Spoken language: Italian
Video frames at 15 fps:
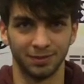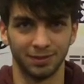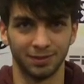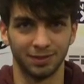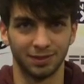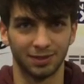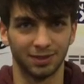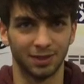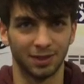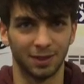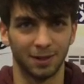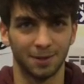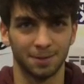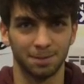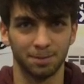Il compagno
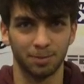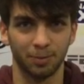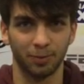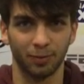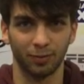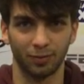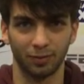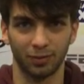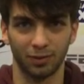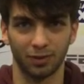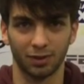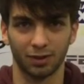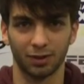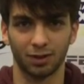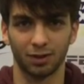di squadra più
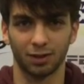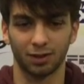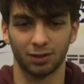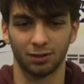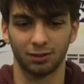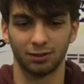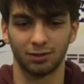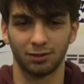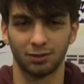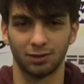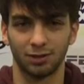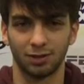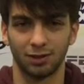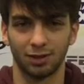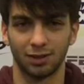simpatico in
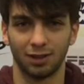spogliatoio?